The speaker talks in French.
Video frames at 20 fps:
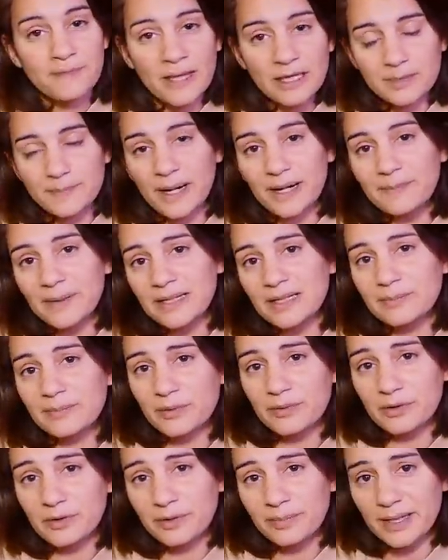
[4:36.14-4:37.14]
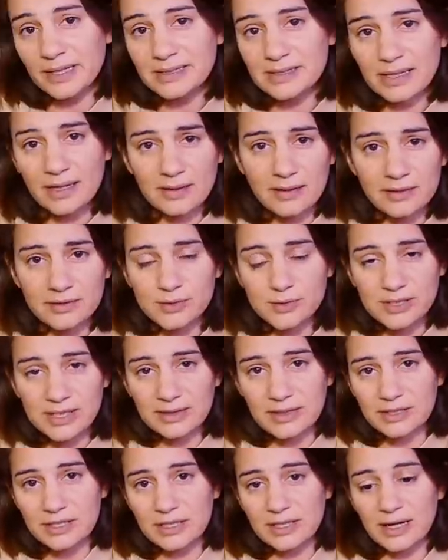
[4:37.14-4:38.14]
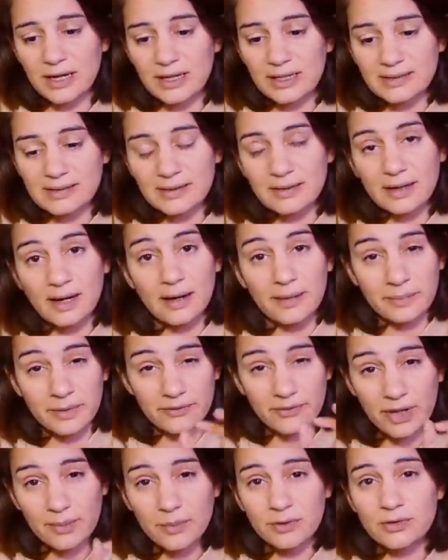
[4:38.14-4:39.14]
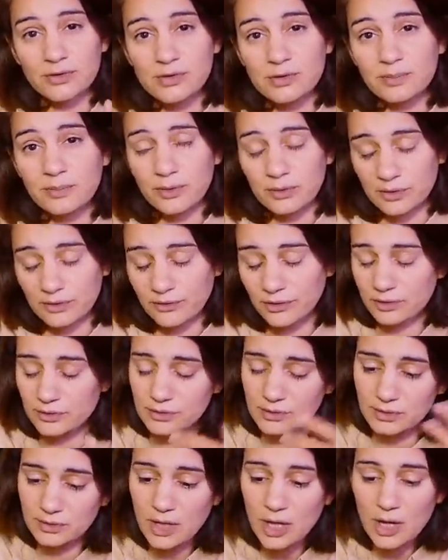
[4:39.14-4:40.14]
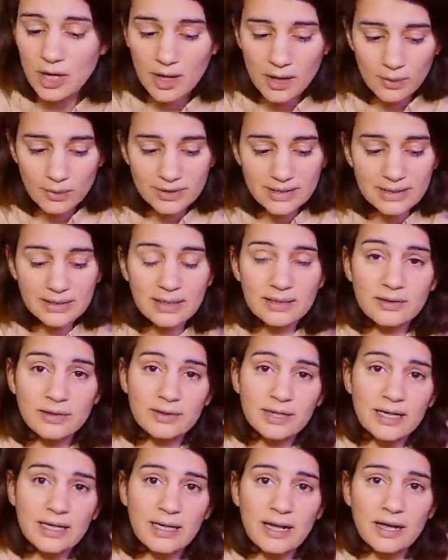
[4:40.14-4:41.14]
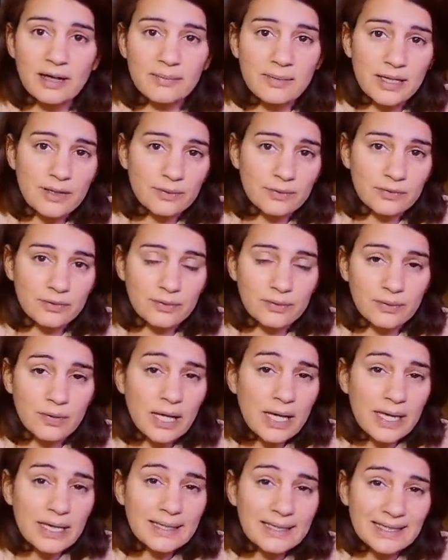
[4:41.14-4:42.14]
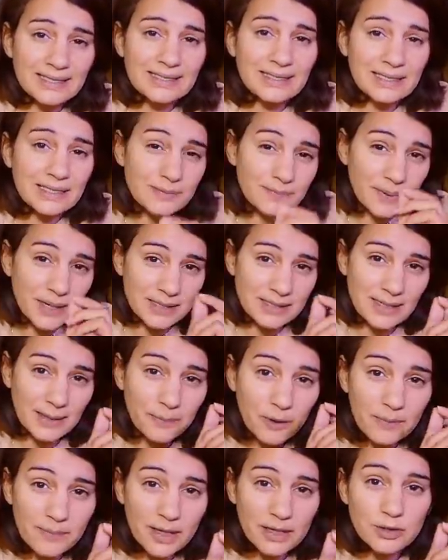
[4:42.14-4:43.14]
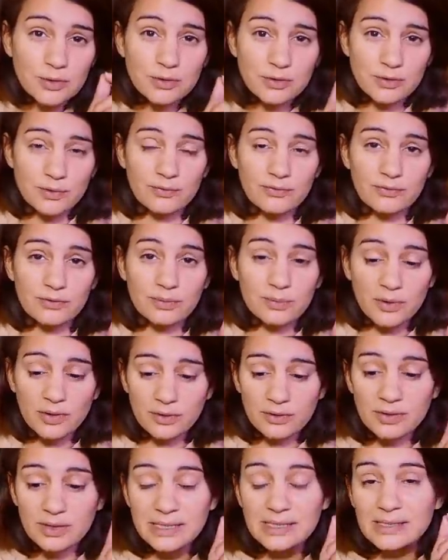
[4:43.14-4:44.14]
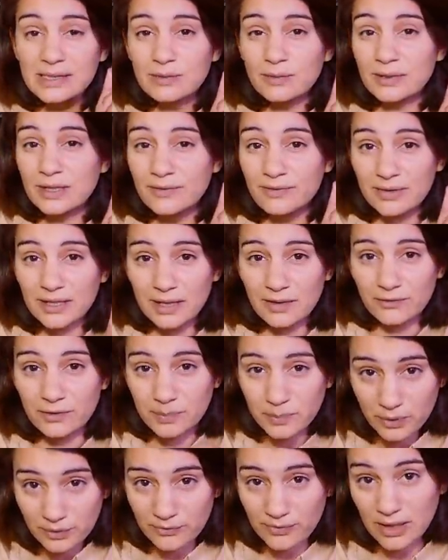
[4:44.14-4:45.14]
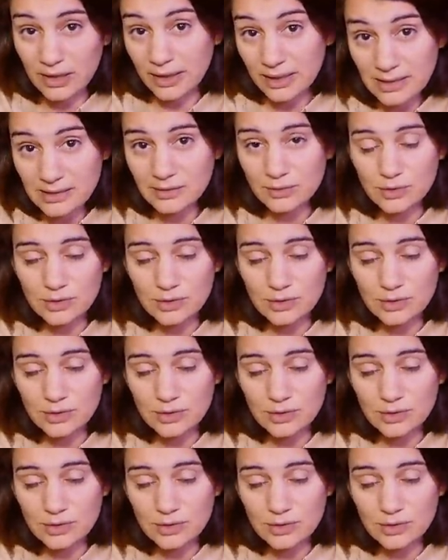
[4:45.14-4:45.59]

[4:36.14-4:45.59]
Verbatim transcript: Je parle pas des banques commerciales, hein, Société Générale, etc. Mais vraiment dans une banque de fortune où le ticket d'entrée il a un million d'euros. Qu'est-ce qui se passe La première chose qu'on vous demande, c'est de définir votre profil risque